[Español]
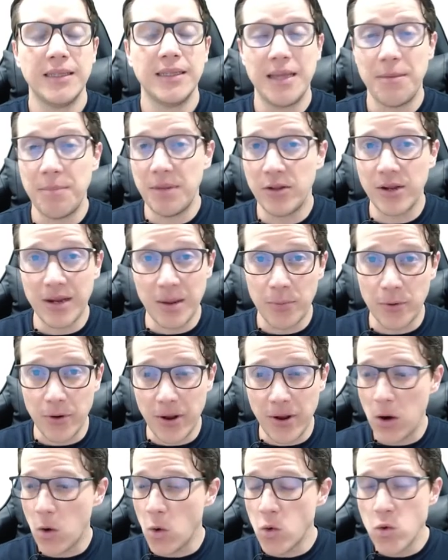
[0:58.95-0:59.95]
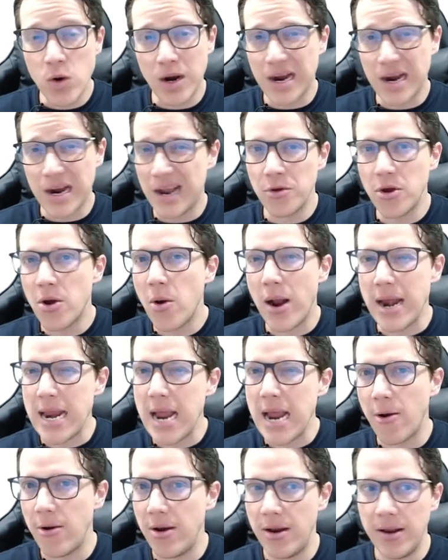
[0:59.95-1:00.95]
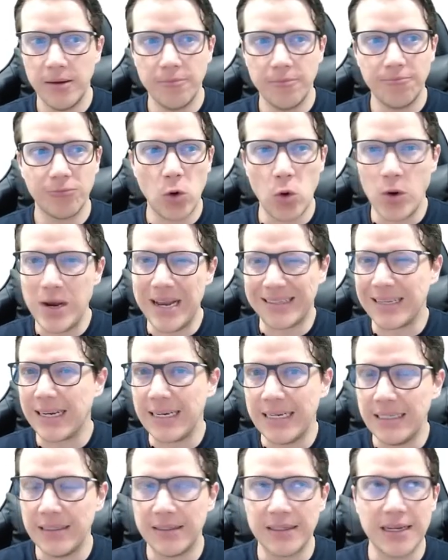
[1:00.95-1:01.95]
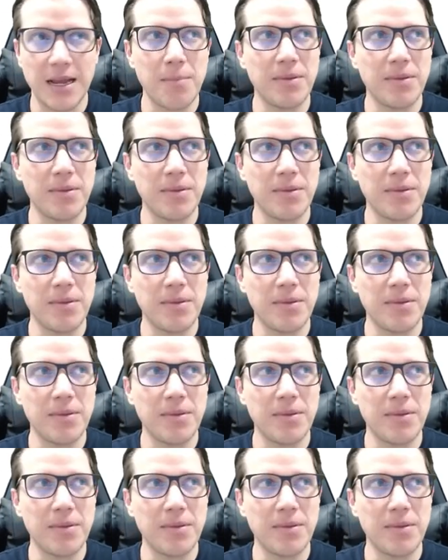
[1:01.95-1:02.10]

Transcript: te invito a que pruebes con un cambio de variable con la tangente.